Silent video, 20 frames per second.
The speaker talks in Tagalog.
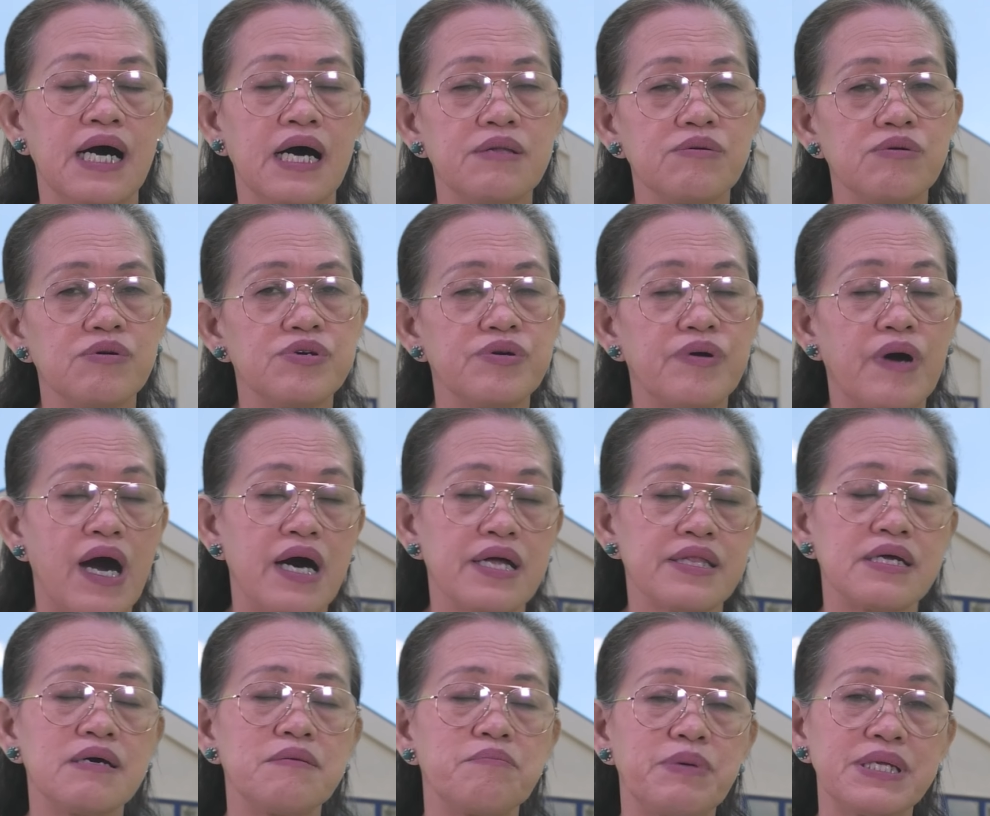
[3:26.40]
ano yung
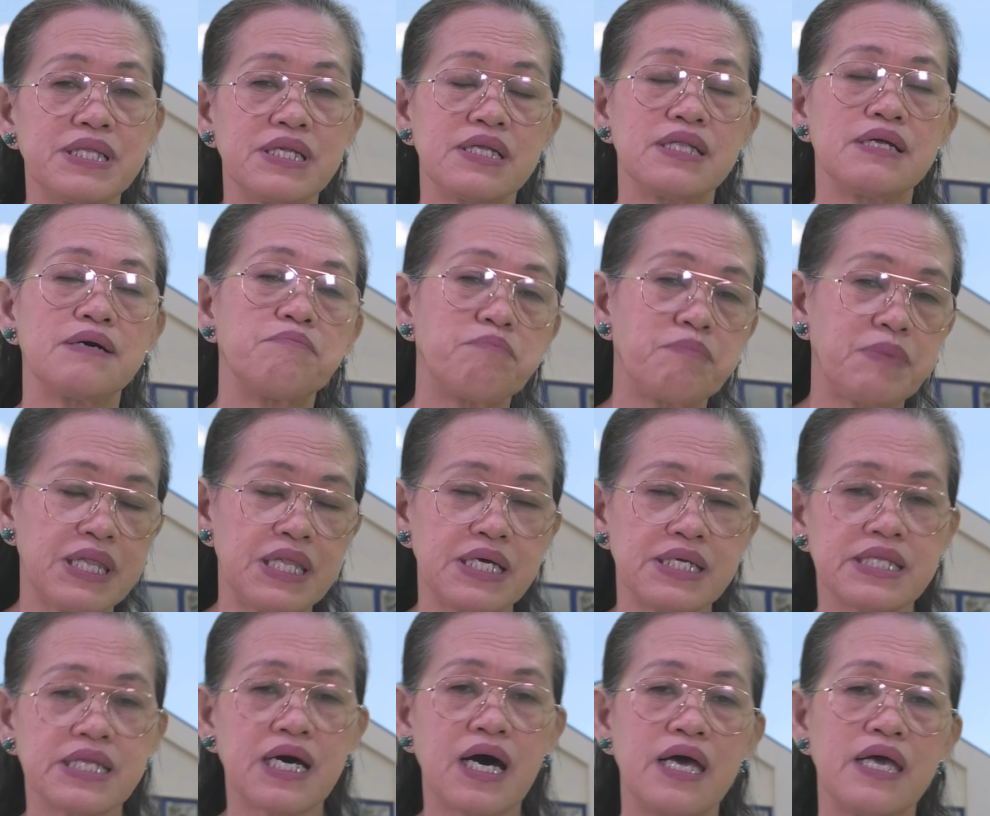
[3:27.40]
ating
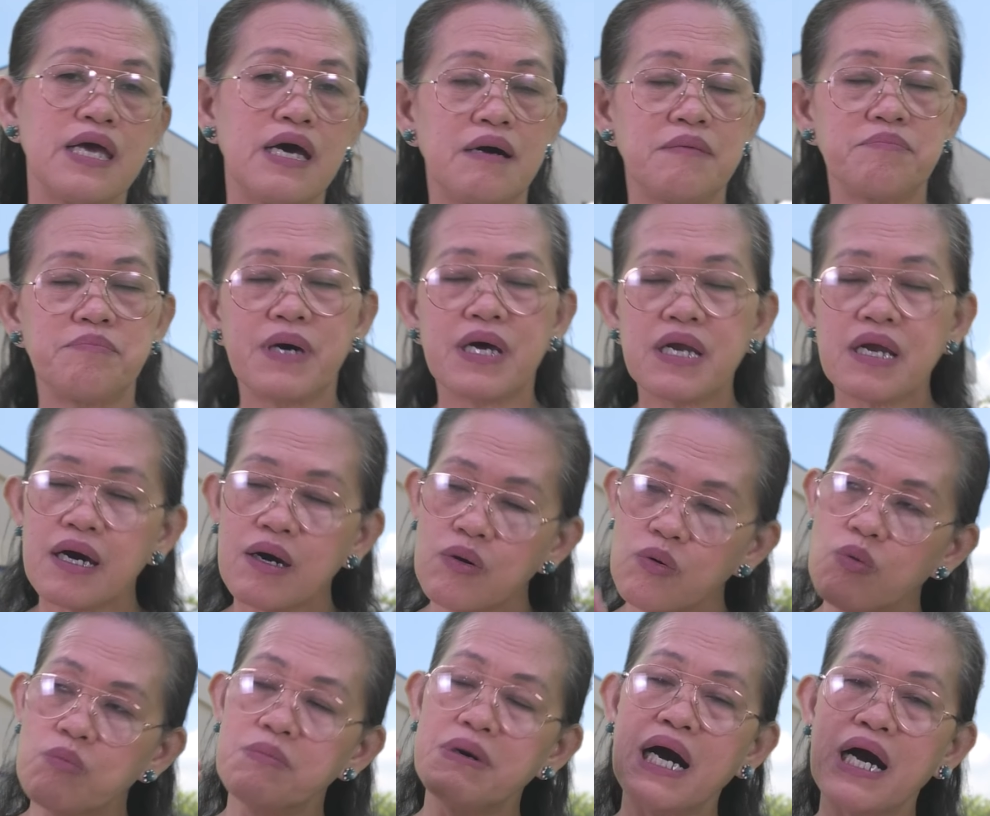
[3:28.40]
pananampalataya para
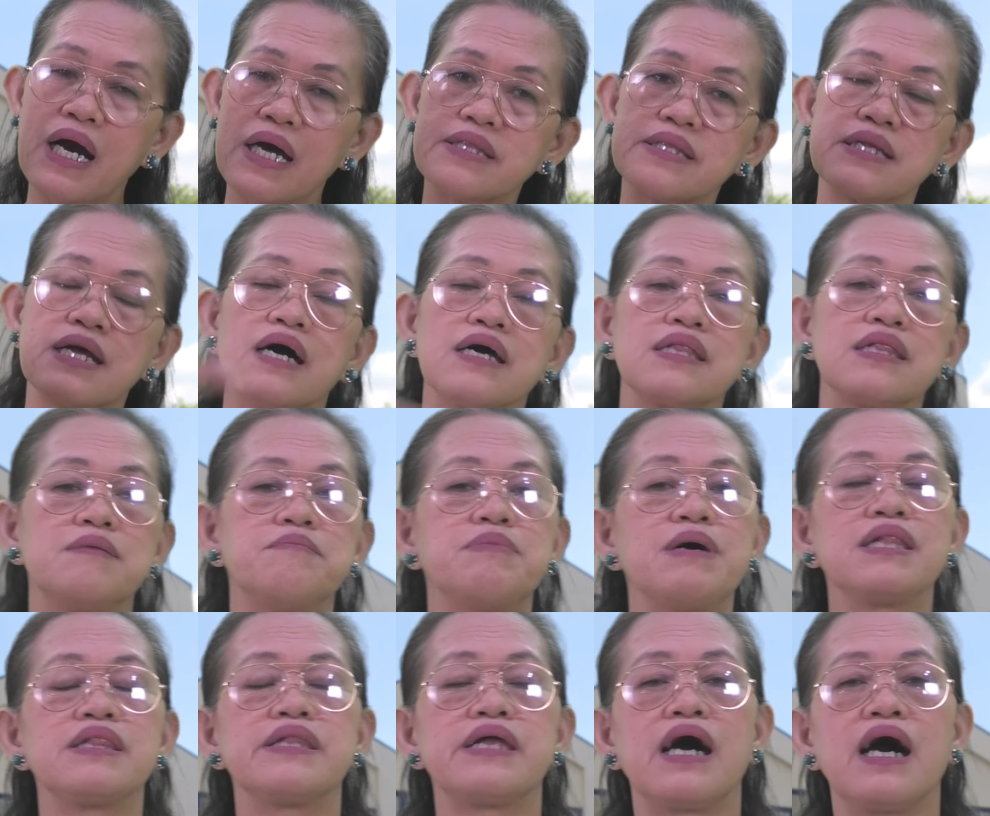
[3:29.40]
umangat ang
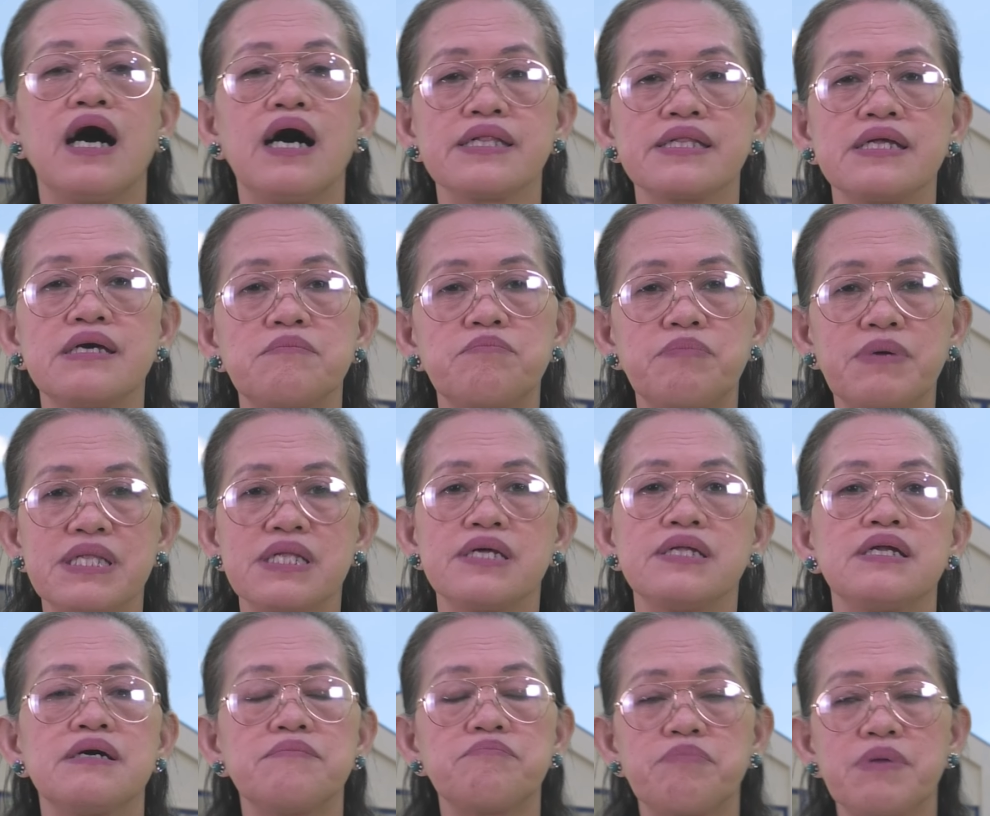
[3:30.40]
level ng ating
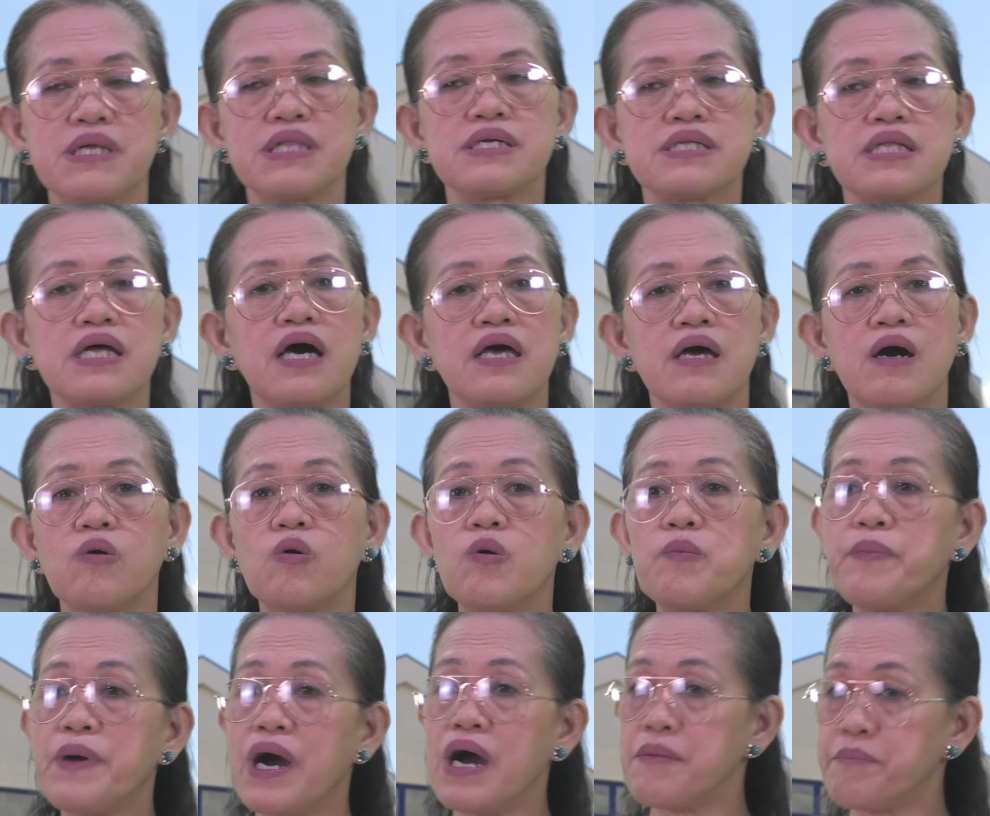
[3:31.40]
pananampalataya
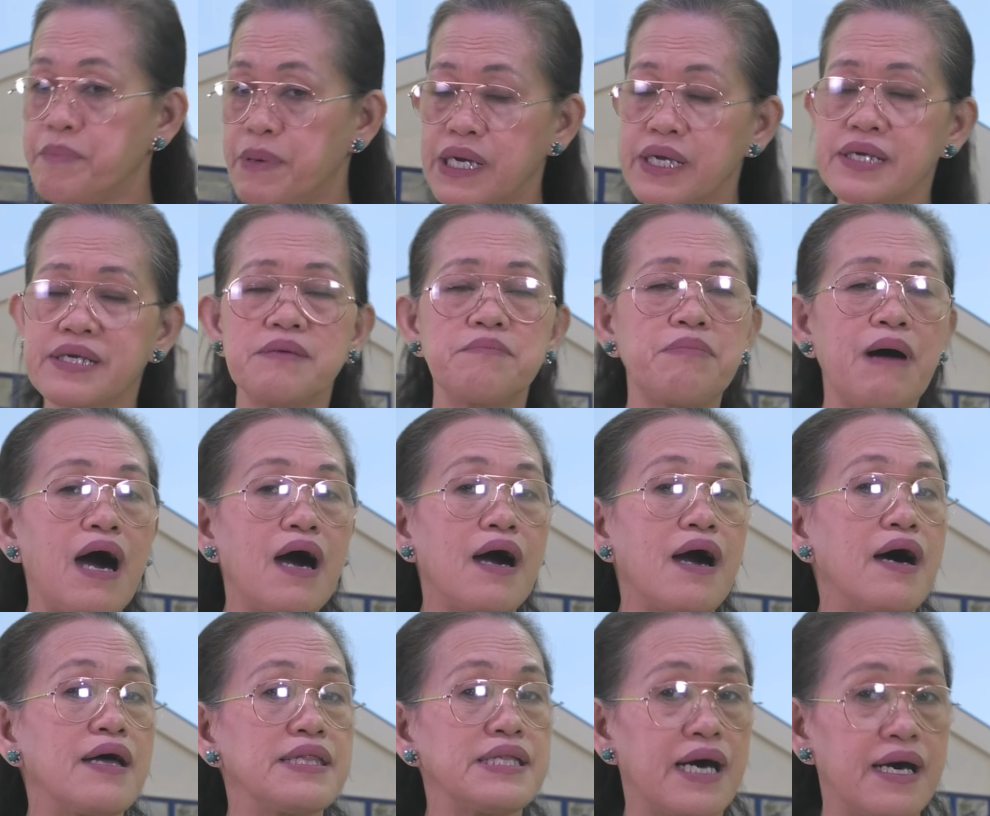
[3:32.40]
upang ang
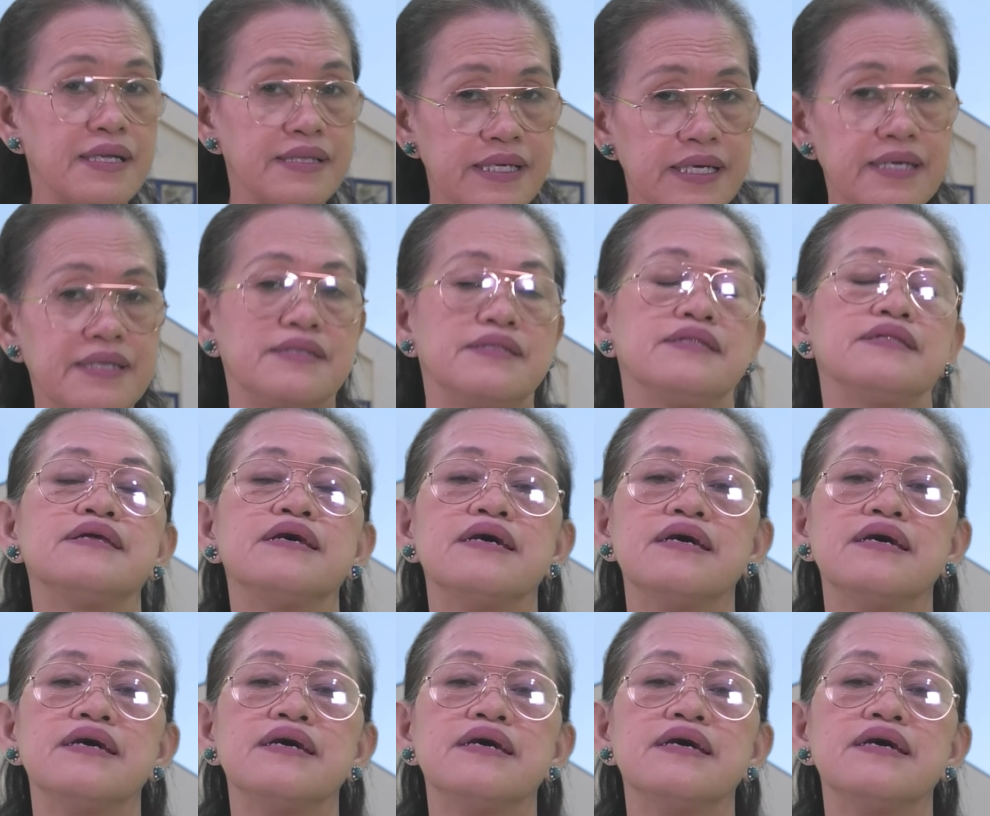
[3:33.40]
pakikibaka natin